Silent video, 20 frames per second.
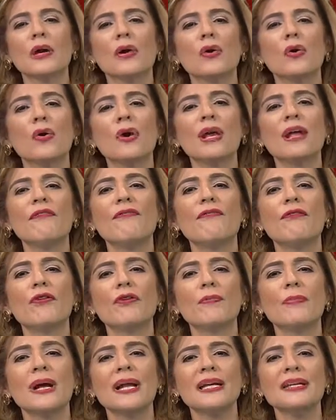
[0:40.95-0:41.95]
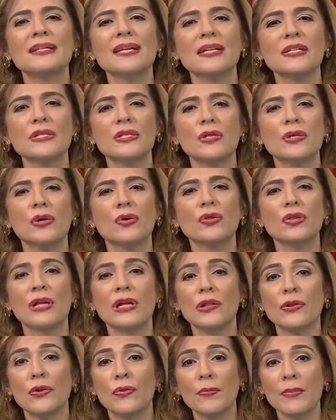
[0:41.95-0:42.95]
con la formalización
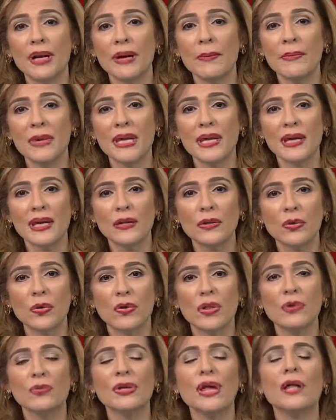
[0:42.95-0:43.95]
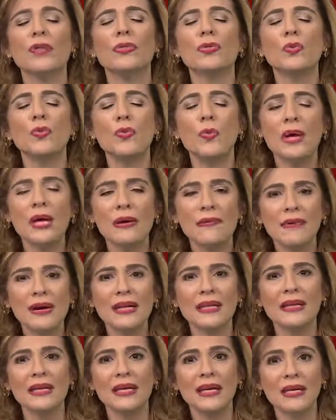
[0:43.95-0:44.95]
del nombramiento de una nueva
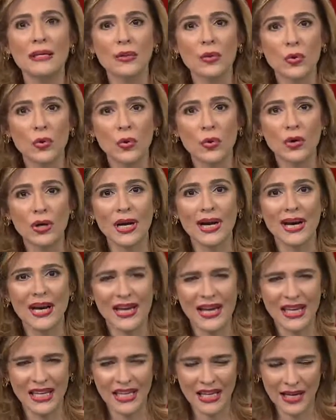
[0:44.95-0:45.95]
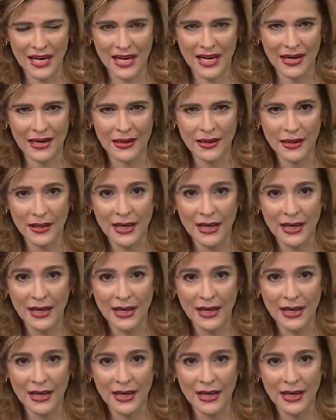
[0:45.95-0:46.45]
directora general.